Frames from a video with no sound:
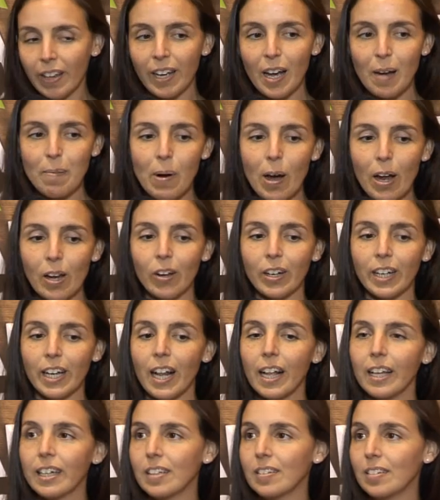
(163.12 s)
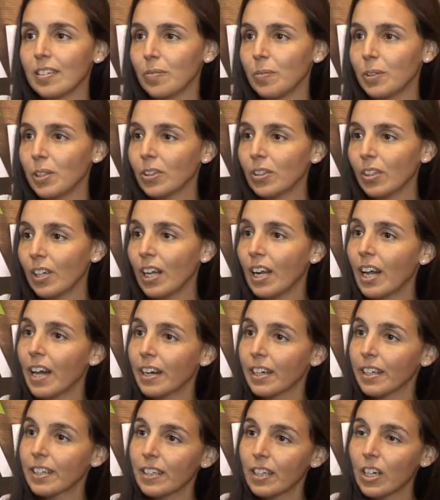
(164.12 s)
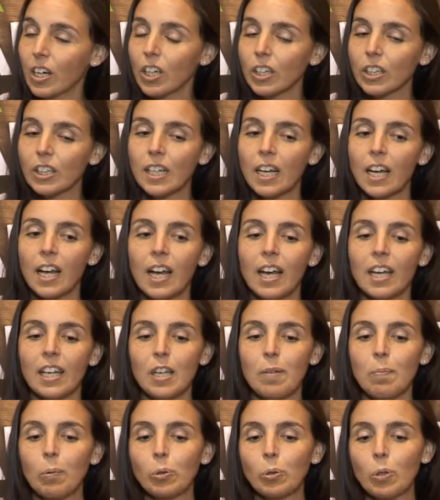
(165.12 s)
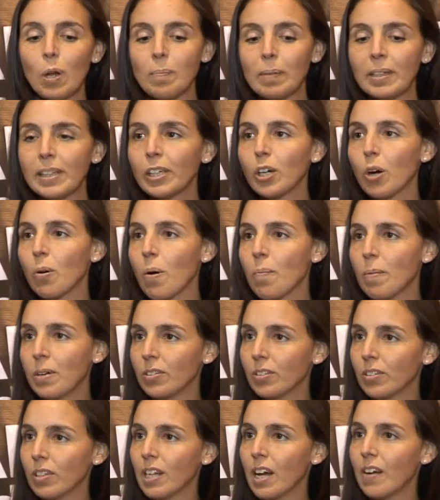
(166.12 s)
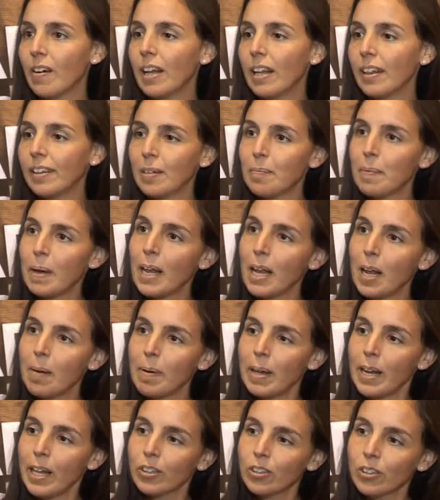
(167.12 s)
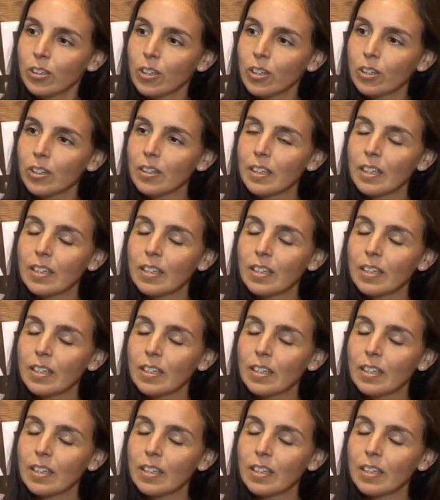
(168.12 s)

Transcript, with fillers: digamos, a lo que es el crecimiento de la región y puntualmente, como mencionabas, el tema de la maratón,